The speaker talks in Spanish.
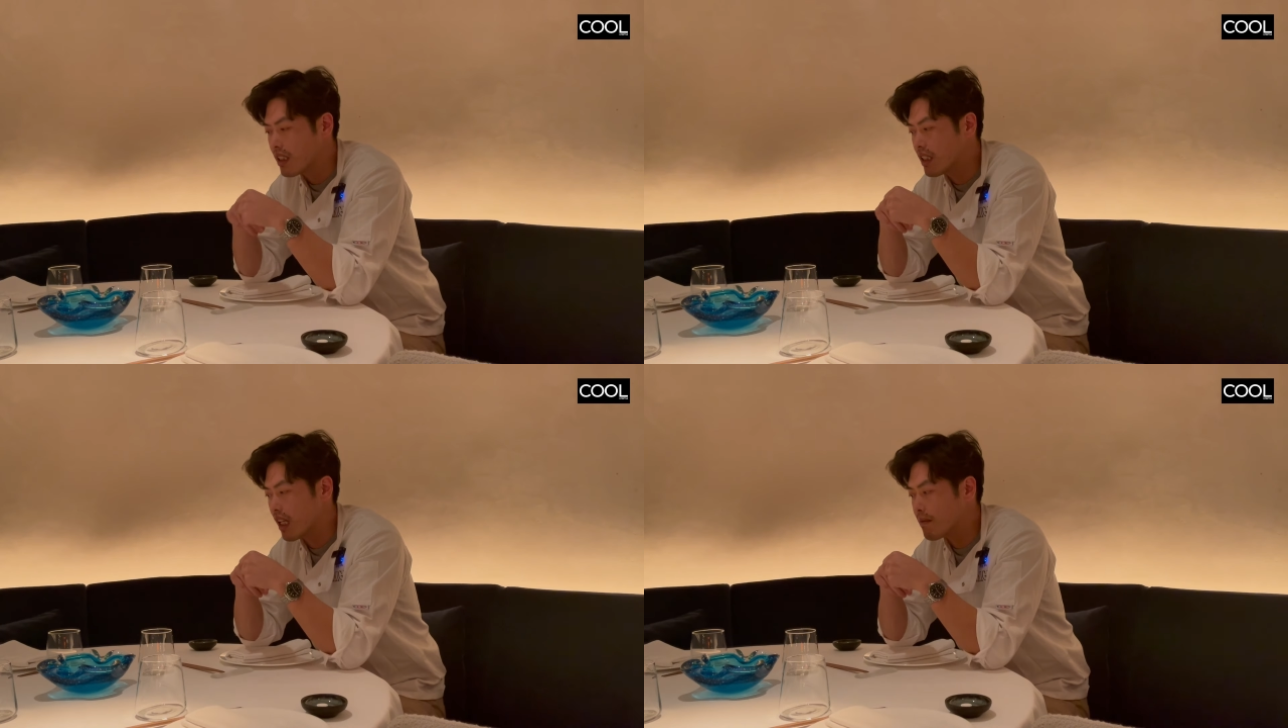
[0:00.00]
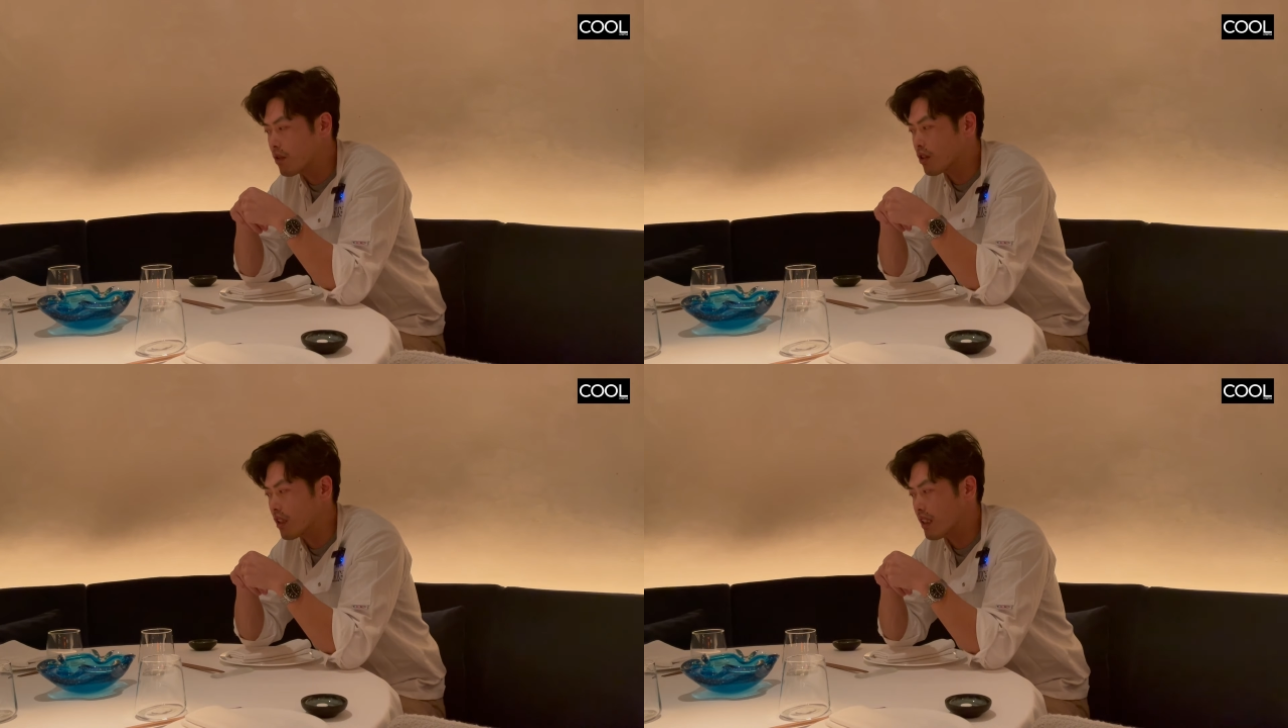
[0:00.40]

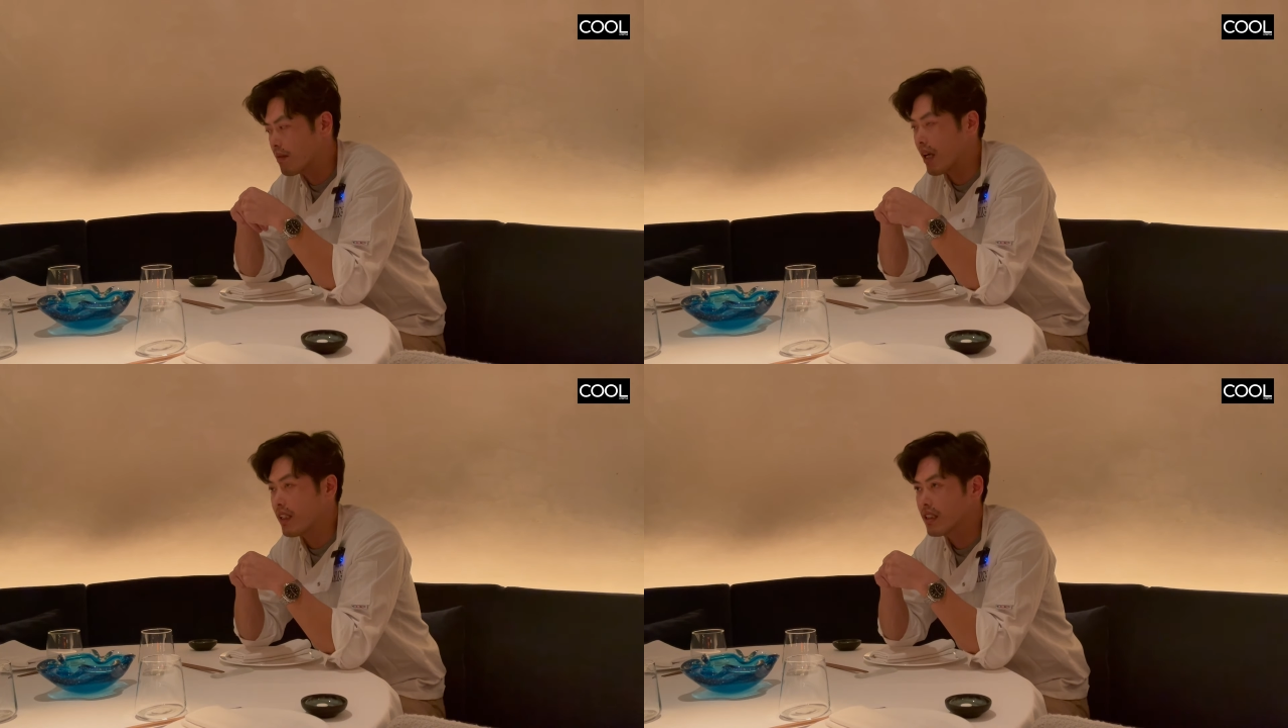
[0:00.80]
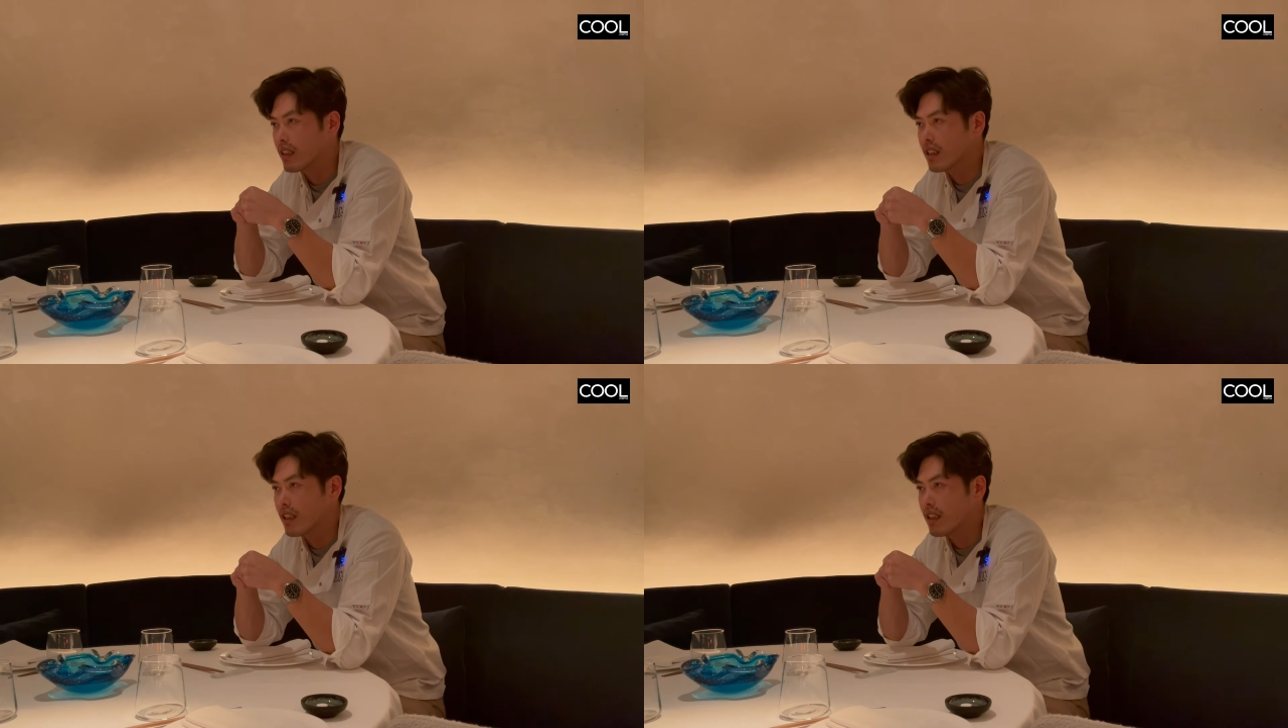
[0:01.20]
digamos, eh,
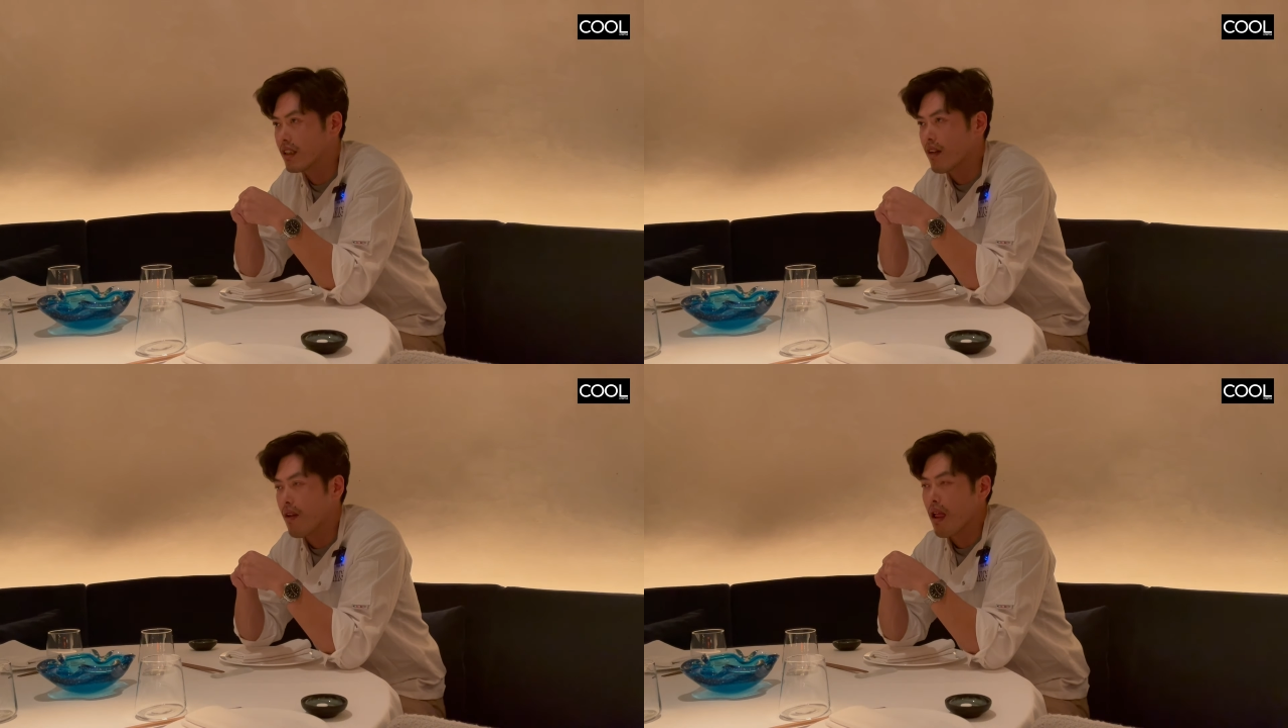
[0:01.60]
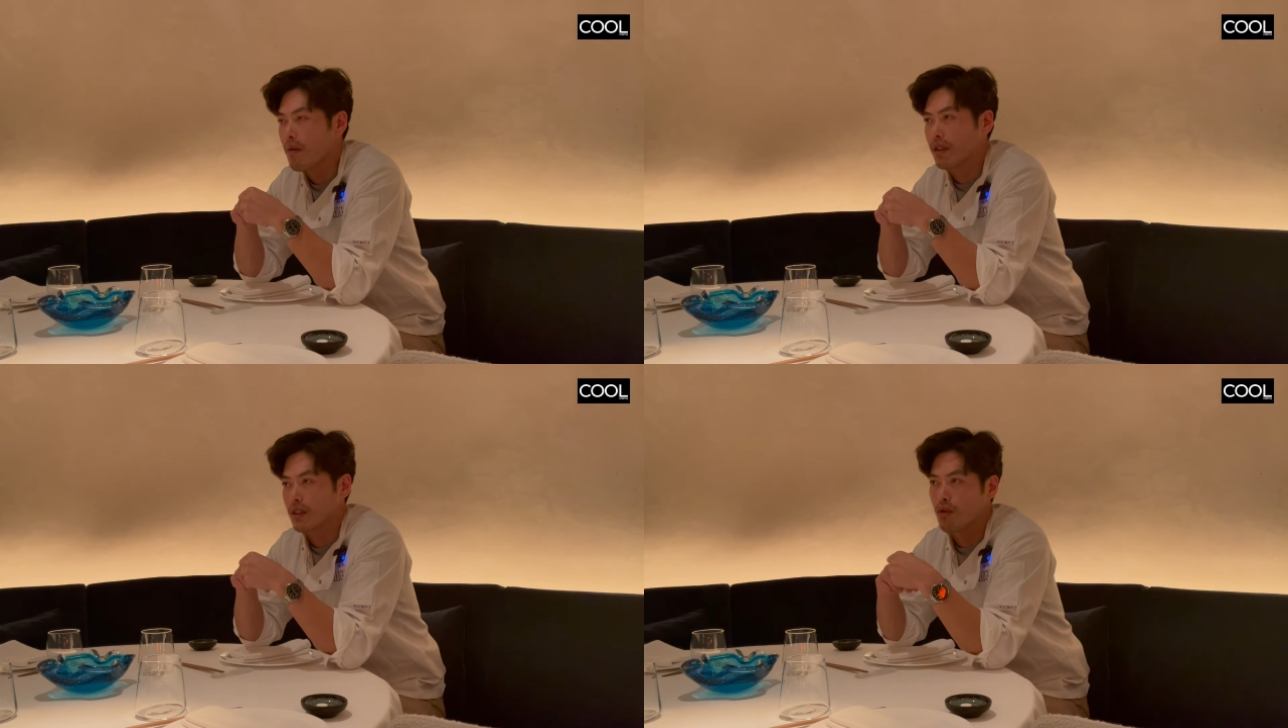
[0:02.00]
países,
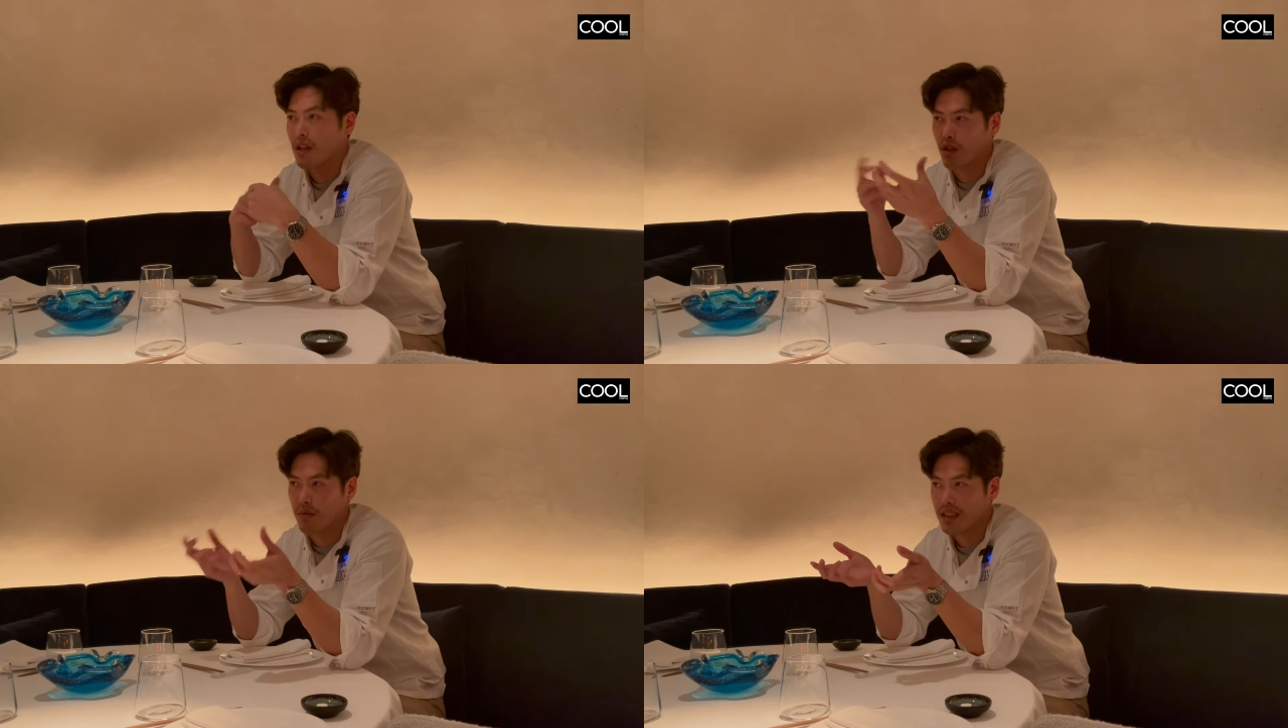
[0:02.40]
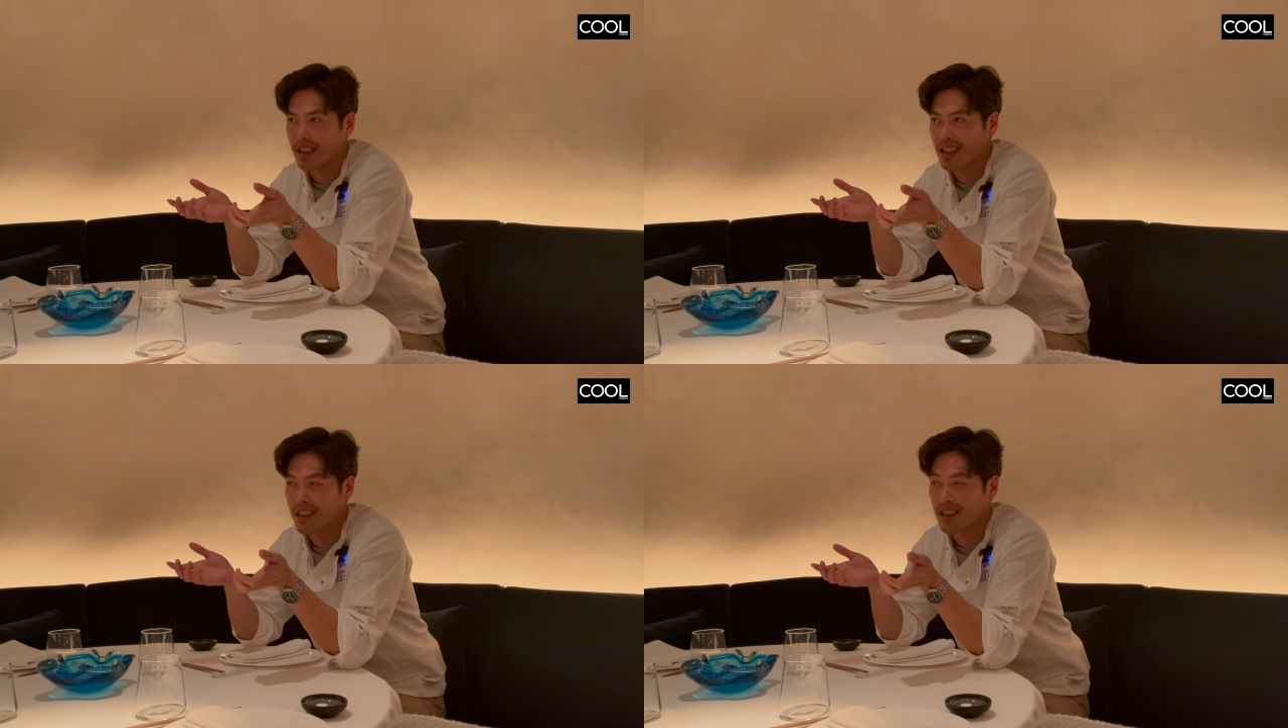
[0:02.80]
puedes jugar con más
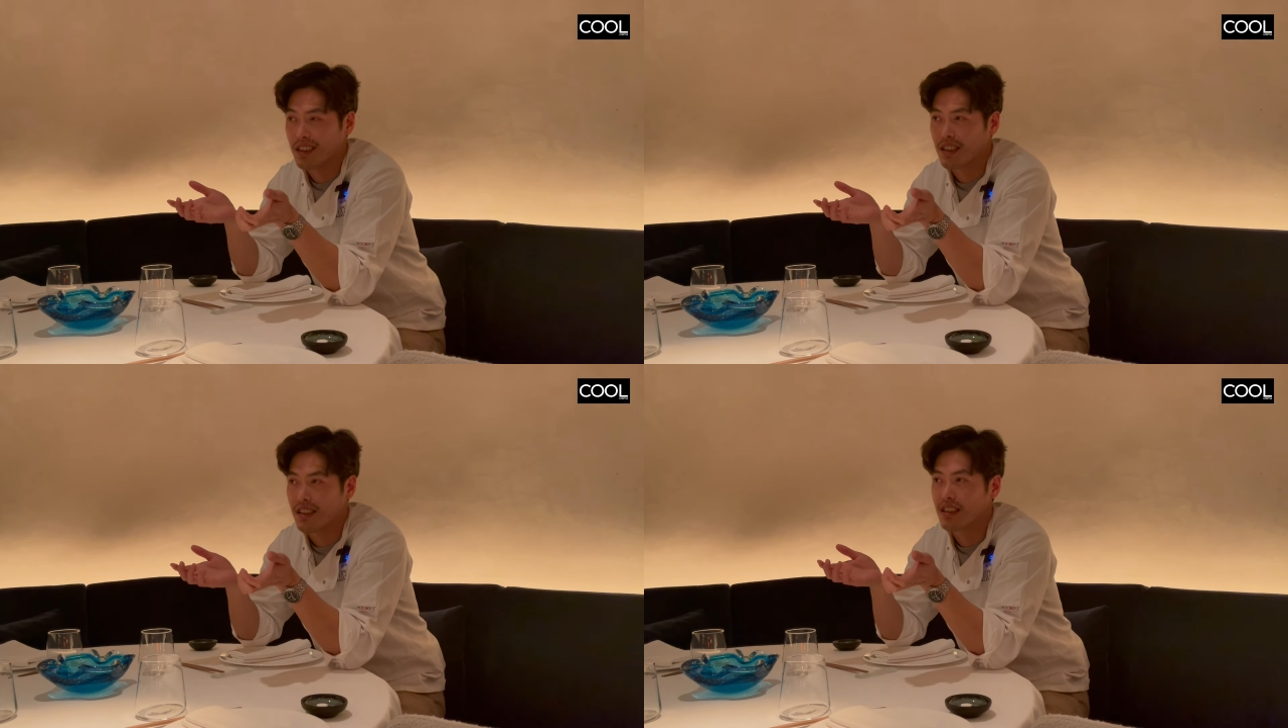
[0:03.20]
ingredientes.